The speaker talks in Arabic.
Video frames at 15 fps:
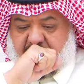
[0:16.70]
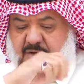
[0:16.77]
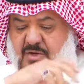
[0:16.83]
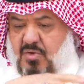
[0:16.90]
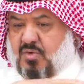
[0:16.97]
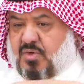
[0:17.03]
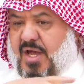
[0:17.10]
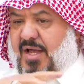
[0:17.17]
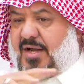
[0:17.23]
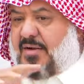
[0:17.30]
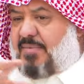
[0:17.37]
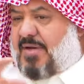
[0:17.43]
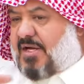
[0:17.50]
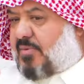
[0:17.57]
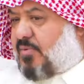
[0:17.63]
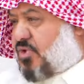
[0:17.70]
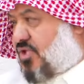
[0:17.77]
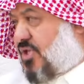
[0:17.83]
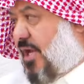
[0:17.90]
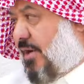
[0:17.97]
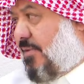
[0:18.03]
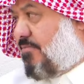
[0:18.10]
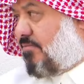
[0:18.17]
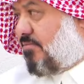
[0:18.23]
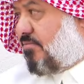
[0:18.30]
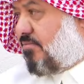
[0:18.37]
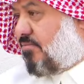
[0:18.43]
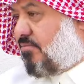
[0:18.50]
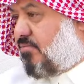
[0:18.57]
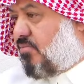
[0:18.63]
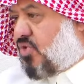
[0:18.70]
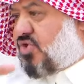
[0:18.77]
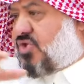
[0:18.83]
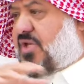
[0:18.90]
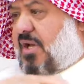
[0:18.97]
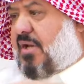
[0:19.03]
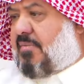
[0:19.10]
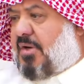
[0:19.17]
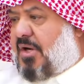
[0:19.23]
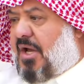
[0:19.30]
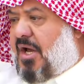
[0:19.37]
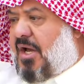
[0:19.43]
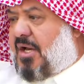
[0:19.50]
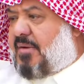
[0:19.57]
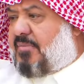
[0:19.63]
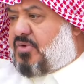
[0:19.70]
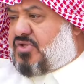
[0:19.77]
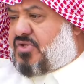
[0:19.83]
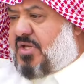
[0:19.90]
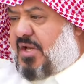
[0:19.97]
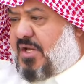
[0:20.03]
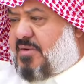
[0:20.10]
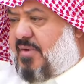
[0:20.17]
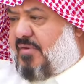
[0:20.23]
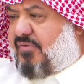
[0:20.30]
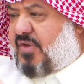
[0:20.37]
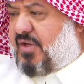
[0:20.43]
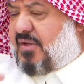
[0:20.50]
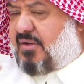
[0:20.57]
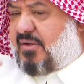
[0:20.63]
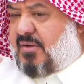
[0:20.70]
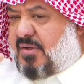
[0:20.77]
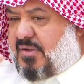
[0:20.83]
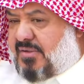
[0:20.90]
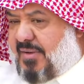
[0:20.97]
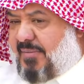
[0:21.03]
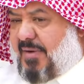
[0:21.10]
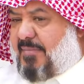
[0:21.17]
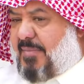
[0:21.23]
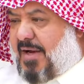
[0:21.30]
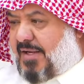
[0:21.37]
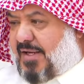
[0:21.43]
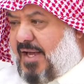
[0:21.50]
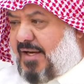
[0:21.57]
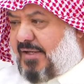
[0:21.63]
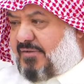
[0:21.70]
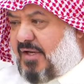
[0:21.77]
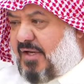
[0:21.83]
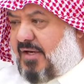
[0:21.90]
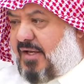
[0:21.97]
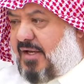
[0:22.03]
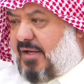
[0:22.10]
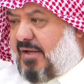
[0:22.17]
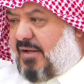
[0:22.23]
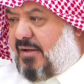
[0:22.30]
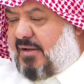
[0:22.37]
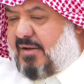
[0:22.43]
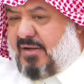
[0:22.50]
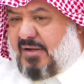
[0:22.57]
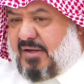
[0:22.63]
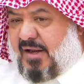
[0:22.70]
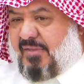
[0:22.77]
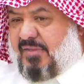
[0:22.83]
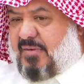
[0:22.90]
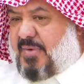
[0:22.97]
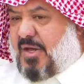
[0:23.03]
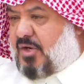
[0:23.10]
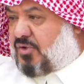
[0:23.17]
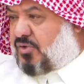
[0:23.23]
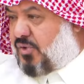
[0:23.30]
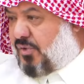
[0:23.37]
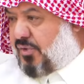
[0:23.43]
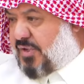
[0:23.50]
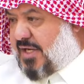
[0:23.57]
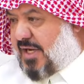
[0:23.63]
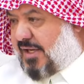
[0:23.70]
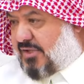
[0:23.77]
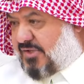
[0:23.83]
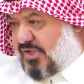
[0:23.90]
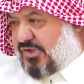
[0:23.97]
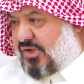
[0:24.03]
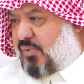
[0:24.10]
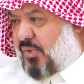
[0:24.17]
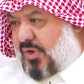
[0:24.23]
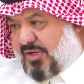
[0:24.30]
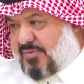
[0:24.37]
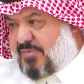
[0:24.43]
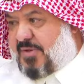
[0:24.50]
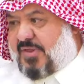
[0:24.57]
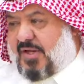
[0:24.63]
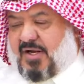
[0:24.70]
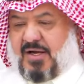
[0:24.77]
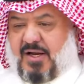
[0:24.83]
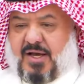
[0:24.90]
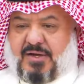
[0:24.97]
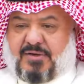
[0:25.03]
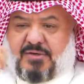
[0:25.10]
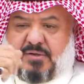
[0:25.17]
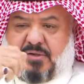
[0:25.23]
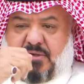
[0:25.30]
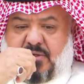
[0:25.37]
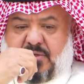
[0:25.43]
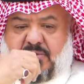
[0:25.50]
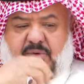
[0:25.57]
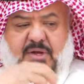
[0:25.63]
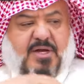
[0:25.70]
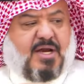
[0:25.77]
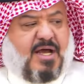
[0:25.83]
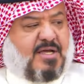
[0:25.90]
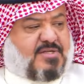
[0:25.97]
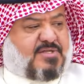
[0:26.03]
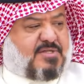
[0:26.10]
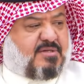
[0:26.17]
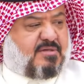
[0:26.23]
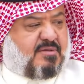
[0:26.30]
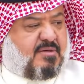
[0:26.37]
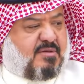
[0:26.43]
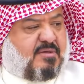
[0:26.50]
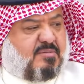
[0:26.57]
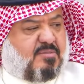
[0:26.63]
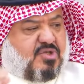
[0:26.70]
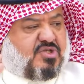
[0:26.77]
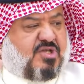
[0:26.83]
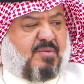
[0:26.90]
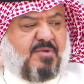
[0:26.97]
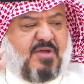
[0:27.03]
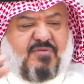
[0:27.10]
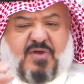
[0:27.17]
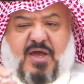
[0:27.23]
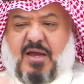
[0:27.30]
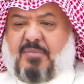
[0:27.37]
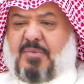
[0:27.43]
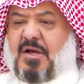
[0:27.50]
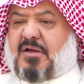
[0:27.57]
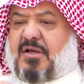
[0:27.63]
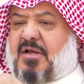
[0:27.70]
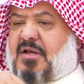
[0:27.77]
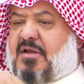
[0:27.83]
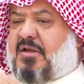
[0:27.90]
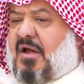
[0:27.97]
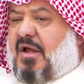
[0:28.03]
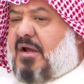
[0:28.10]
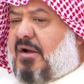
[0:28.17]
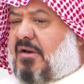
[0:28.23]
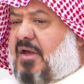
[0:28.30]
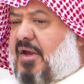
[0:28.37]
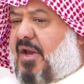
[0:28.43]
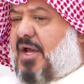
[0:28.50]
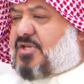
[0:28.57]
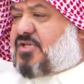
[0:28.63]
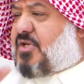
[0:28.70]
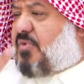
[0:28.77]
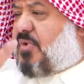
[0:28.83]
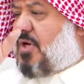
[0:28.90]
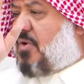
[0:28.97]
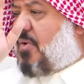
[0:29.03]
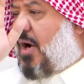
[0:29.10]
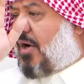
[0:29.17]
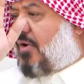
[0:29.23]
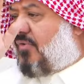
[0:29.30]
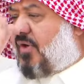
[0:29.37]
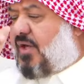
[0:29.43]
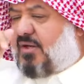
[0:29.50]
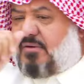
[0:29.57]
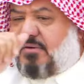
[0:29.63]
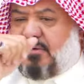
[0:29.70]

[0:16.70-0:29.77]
وكان البنك مزدحم مزدحم العالم مزدحمة فيه طبعا ما كانت الأنظمة الإلكترونية قد تطورت مثل الآن والناس مجتمعين في هالبنك اللي على الكراسي واللي واقفين